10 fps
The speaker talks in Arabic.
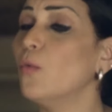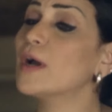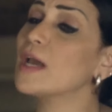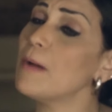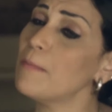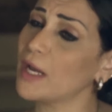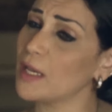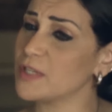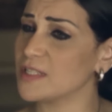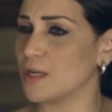وكمان ما
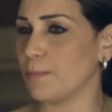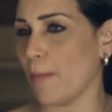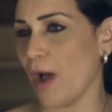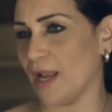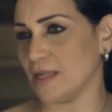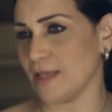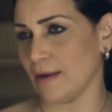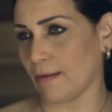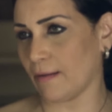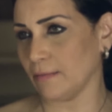تجيبش سيره بابا على
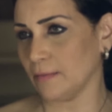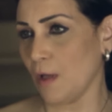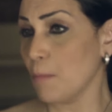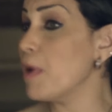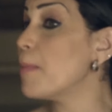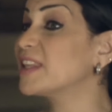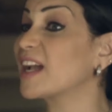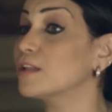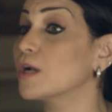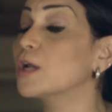لسانك بابا ده
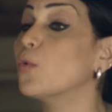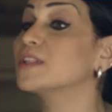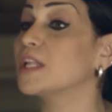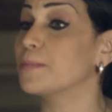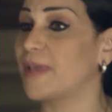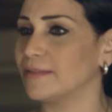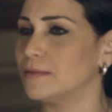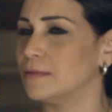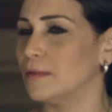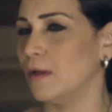كان راجل وطني بجد
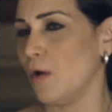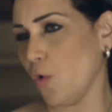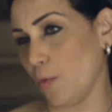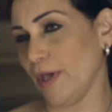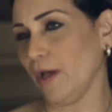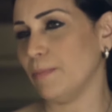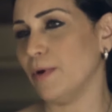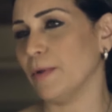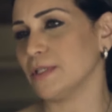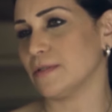وبيحب
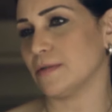مصر